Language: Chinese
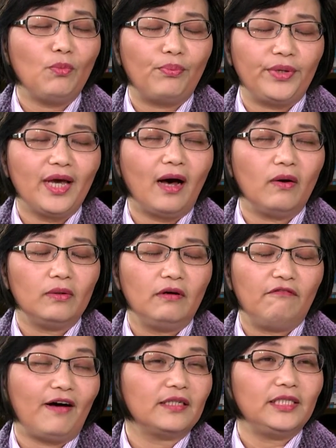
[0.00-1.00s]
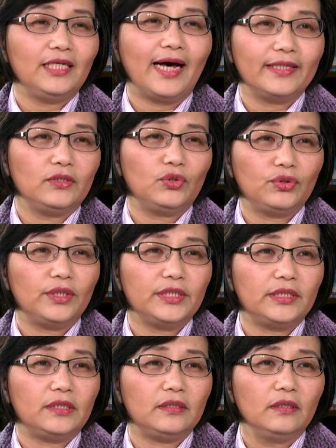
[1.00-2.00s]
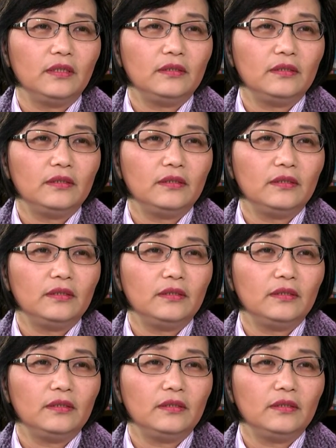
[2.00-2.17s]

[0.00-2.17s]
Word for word: 不要放弃他的学习？